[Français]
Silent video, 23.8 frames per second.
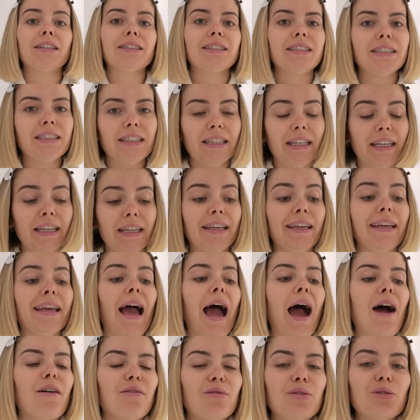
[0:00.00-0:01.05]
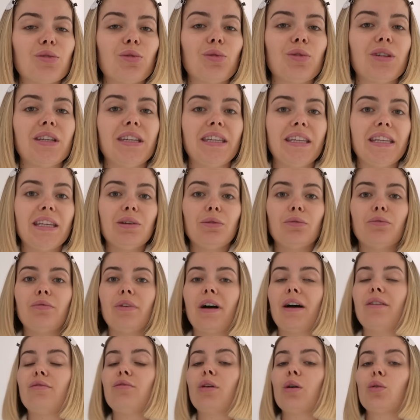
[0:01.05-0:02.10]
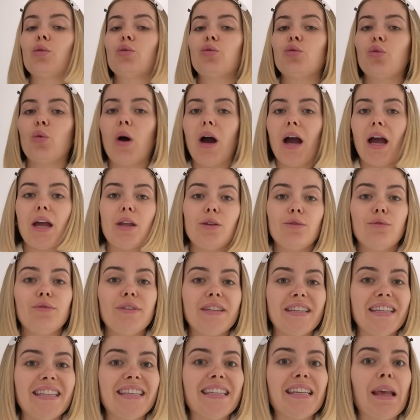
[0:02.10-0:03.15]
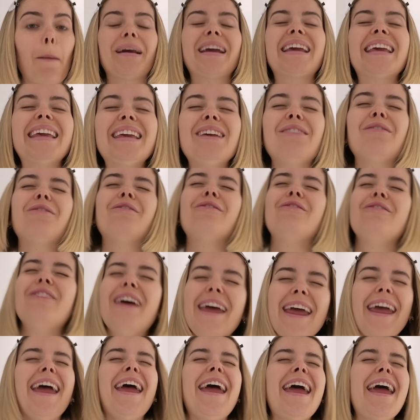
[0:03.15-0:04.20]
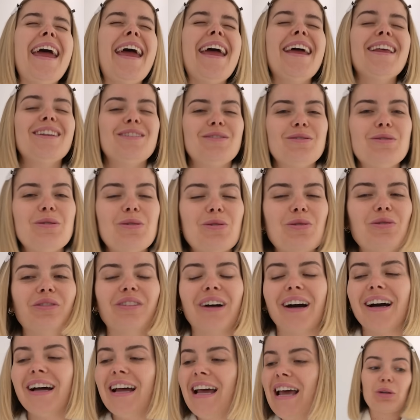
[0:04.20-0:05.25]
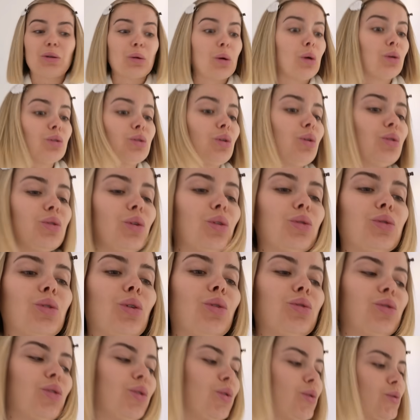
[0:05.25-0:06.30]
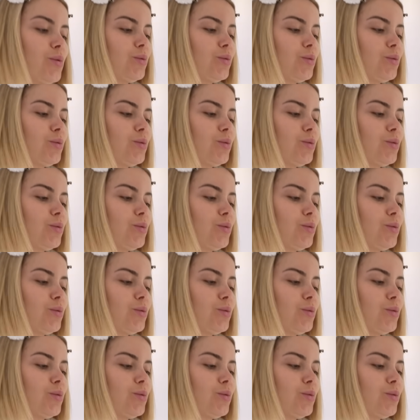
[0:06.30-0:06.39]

un dîner et avant ce dîner on va avoir le droit à une visite privée du Louvre. Je suis trop trop trop trop trop